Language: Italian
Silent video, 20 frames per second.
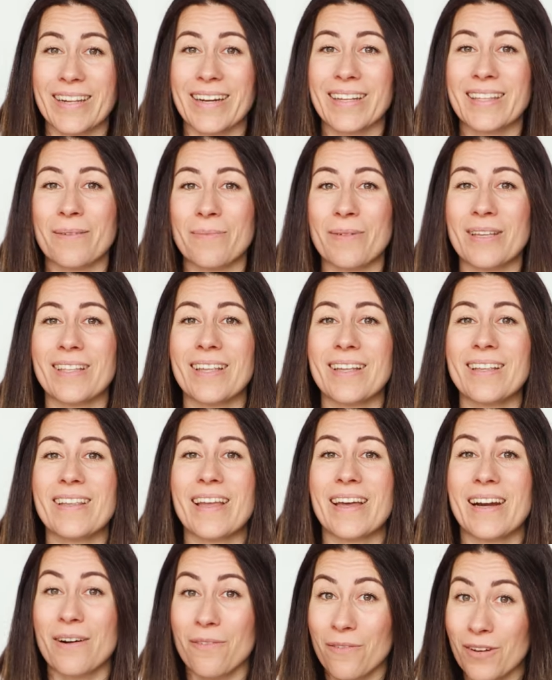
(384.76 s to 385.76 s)
direttamente in
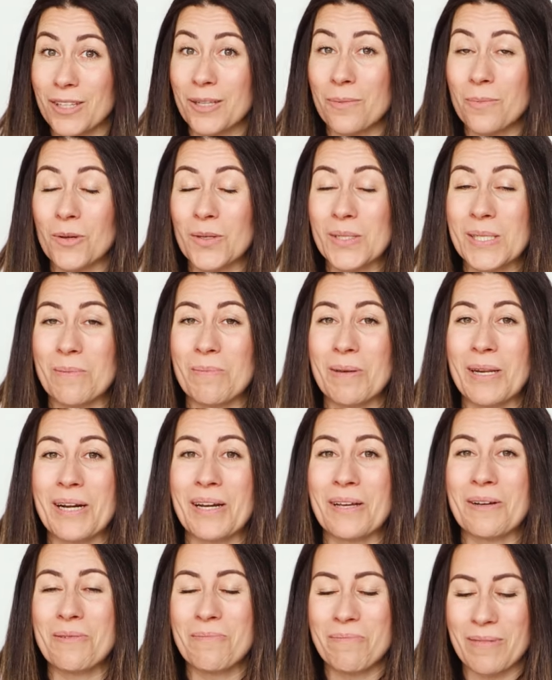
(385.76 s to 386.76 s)
terra fatemelo
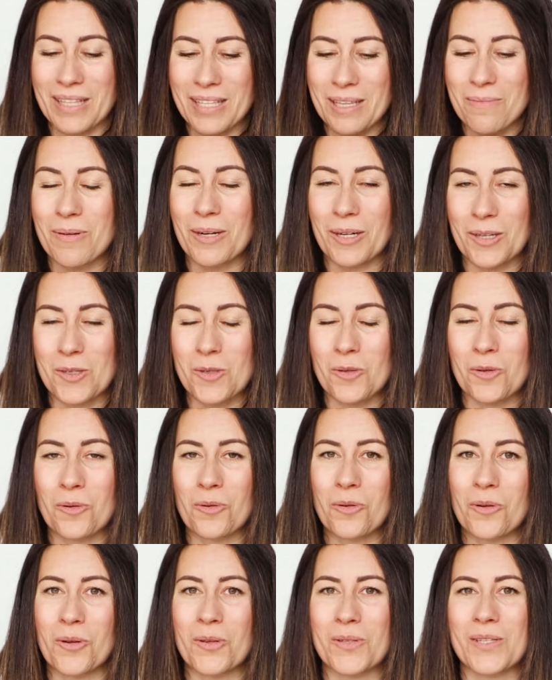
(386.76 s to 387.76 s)
sapere nei commenti perché
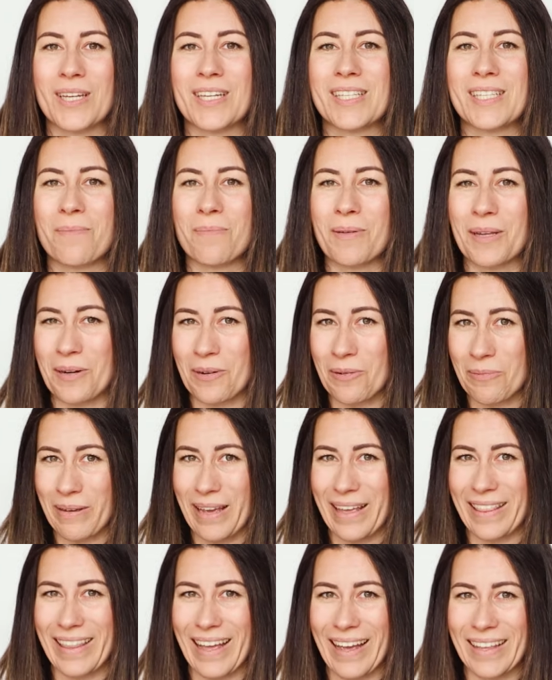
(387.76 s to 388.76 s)
sono curiosa di sapere
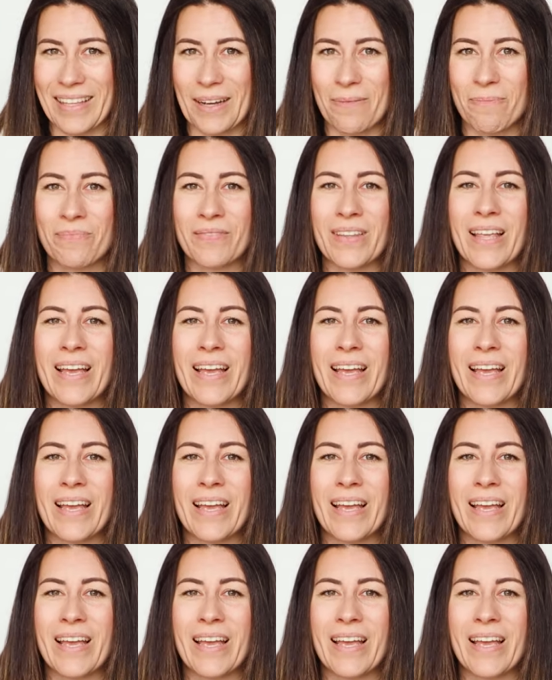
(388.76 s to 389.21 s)
com'è andata.